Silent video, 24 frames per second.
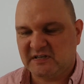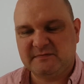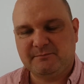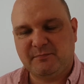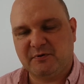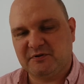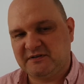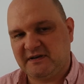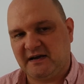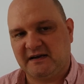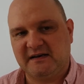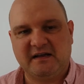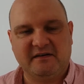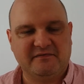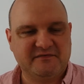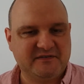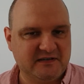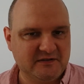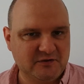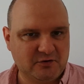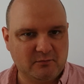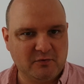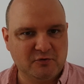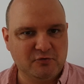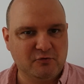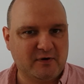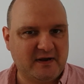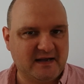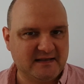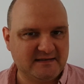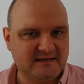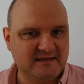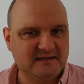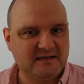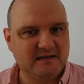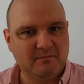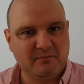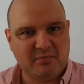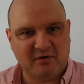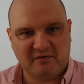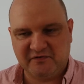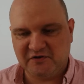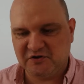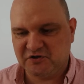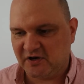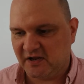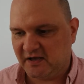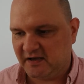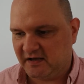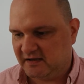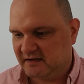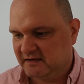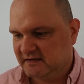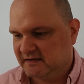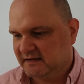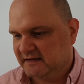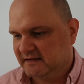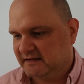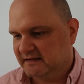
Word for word: Spotkania w Centrum Edukacyjnym Powiśle,